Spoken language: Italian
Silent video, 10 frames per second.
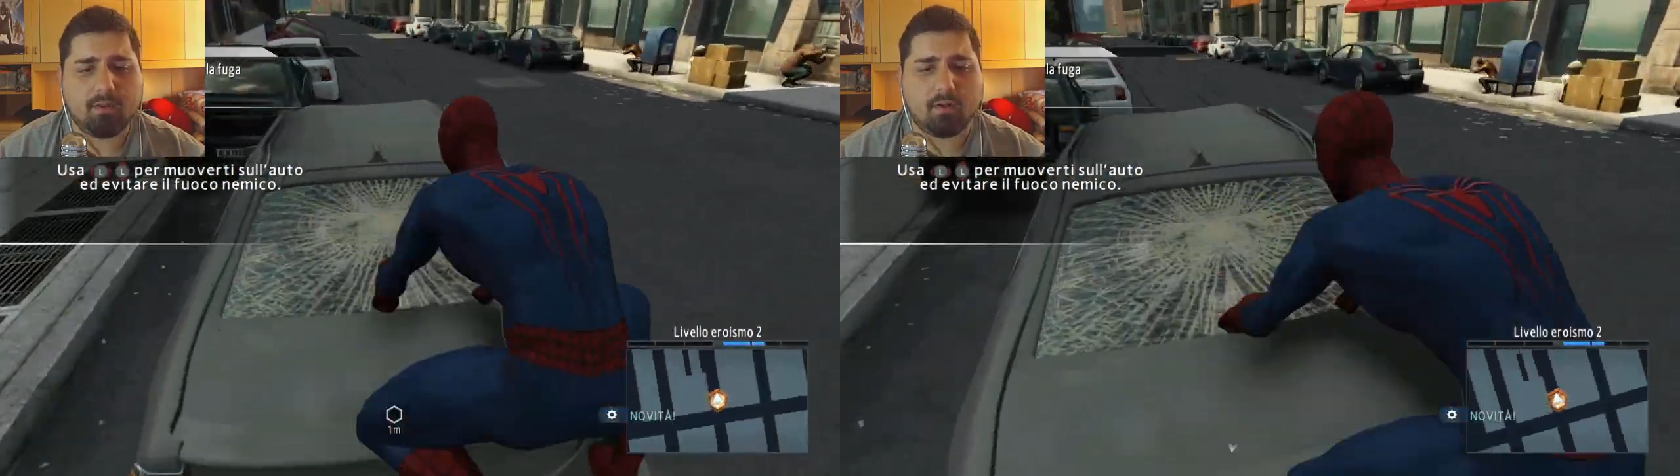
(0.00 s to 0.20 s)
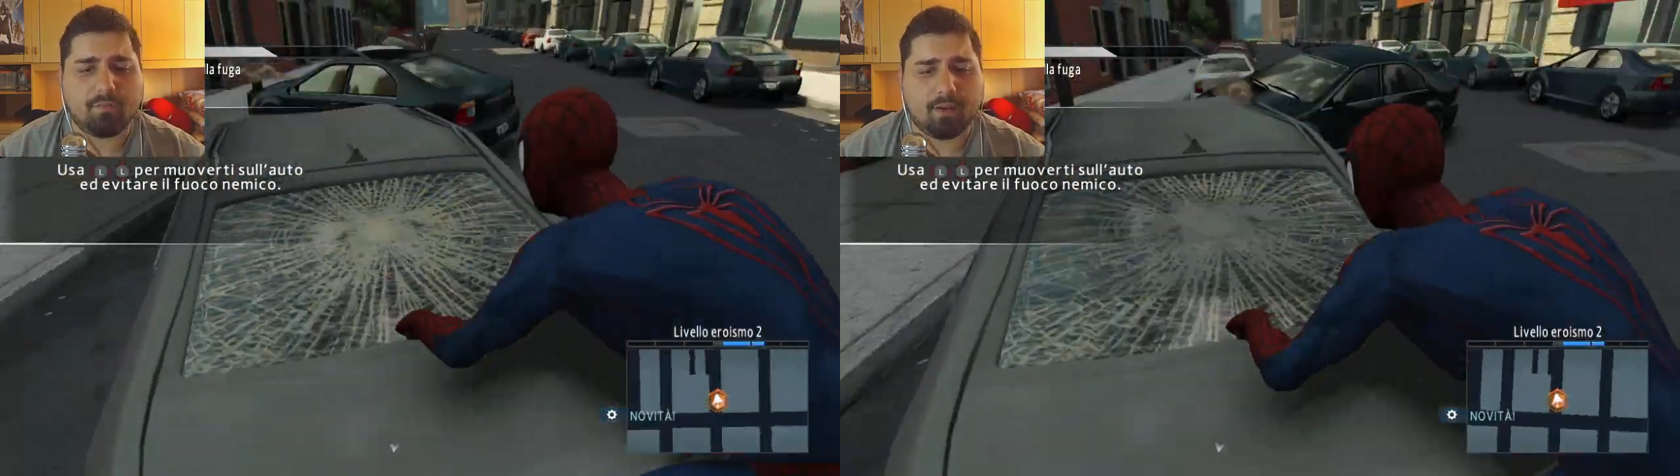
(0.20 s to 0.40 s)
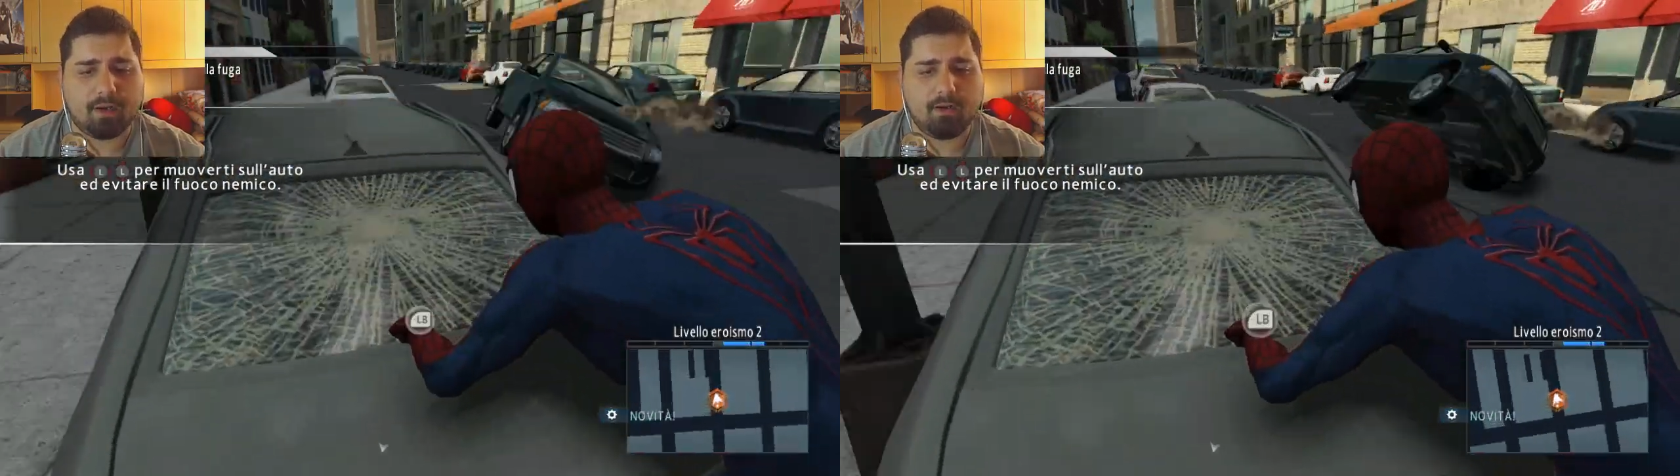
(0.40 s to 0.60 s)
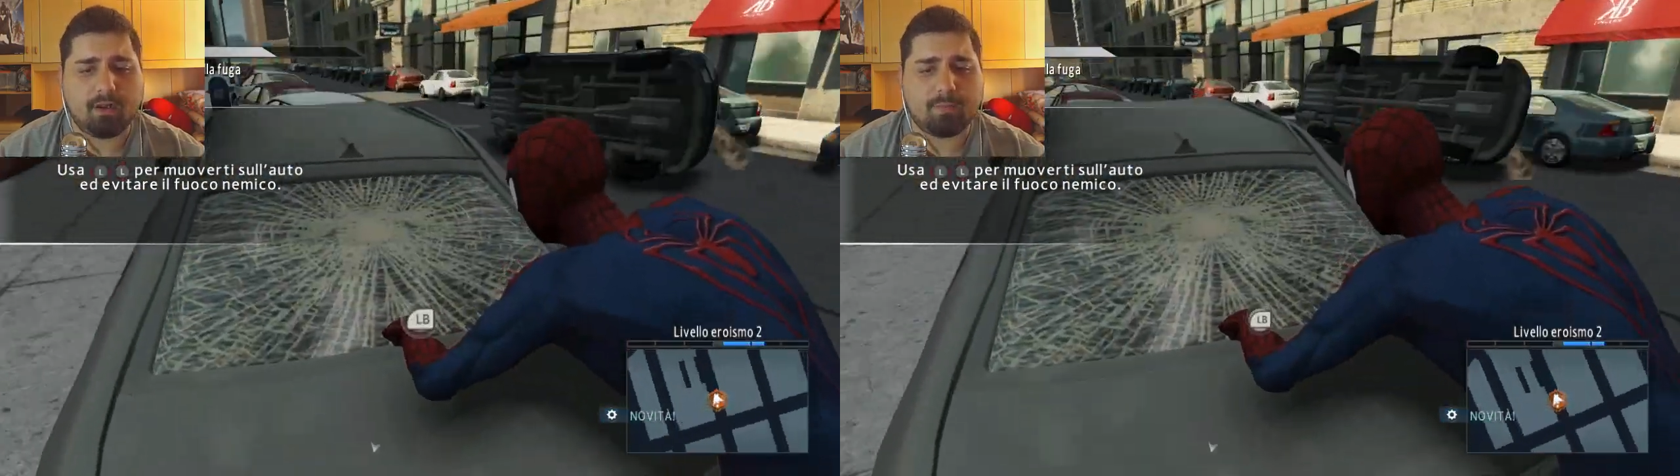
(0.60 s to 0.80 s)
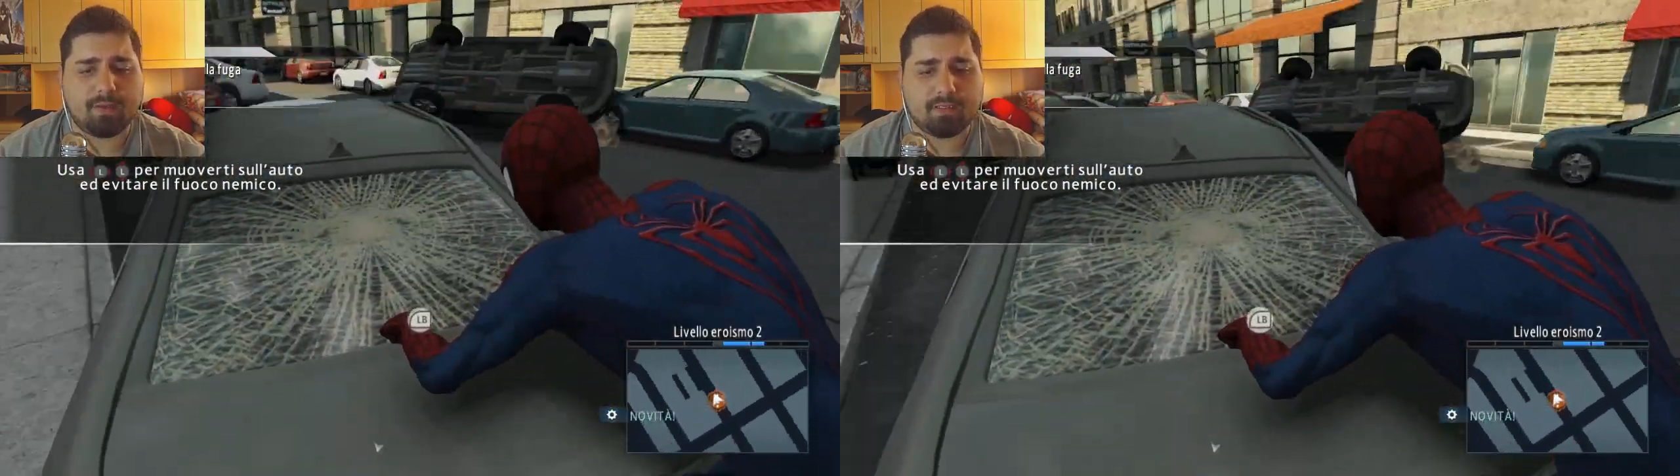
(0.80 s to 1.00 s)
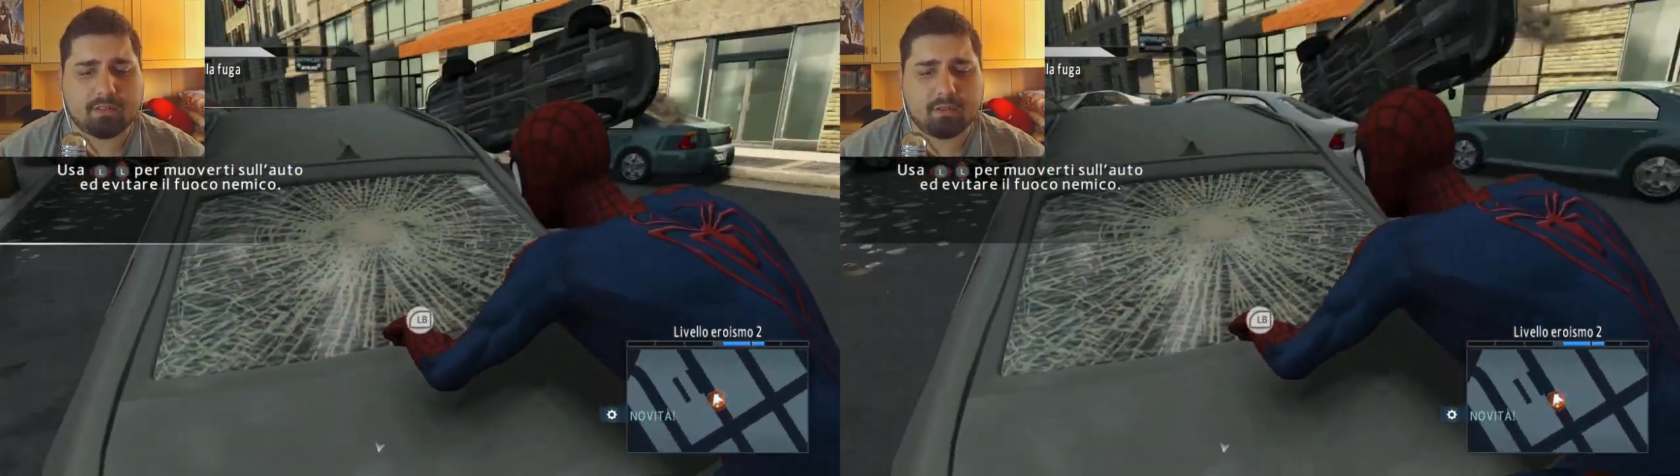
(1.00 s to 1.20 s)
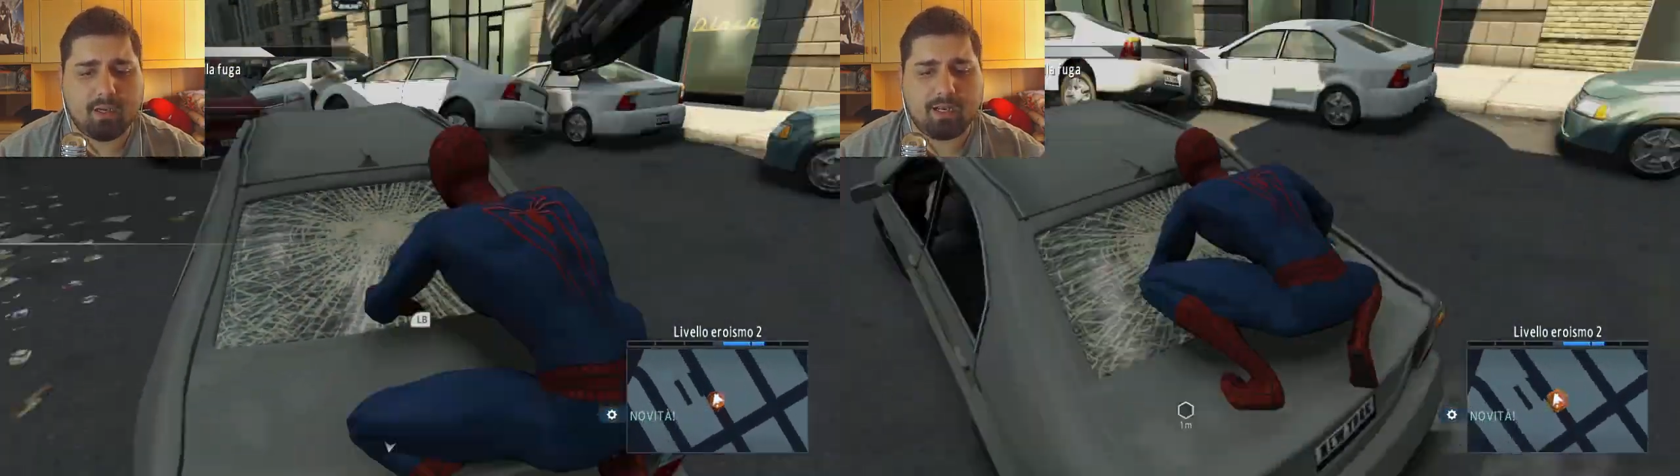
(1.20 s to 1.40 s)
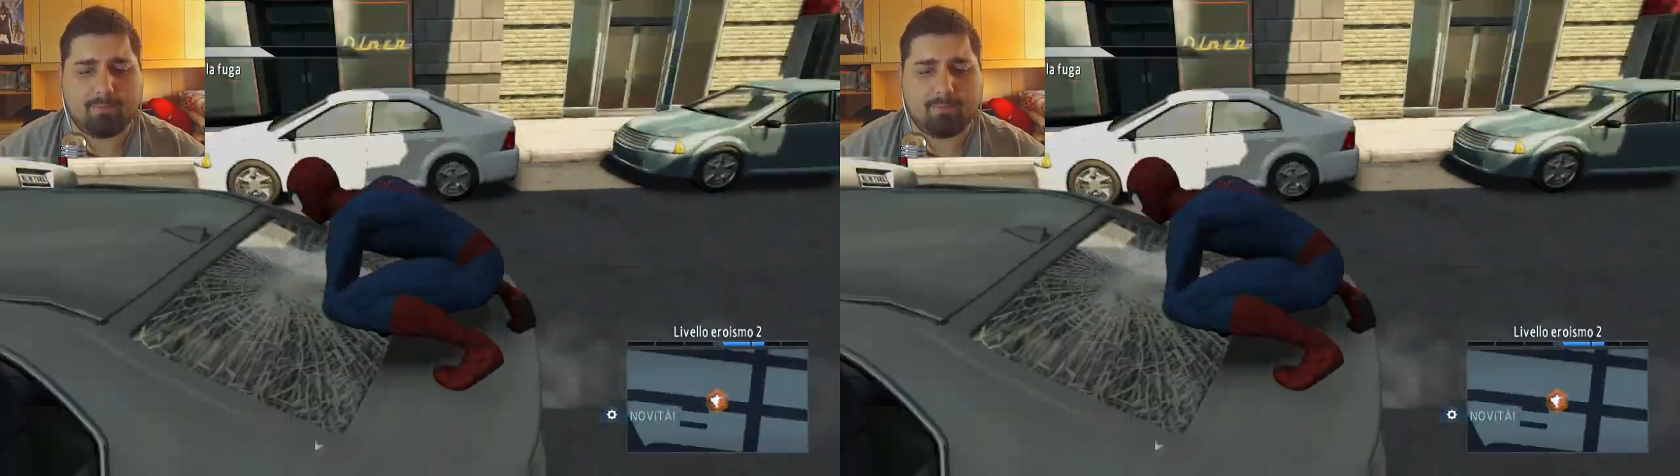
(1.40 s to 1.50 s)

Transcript: Che devo fare? Non capisco.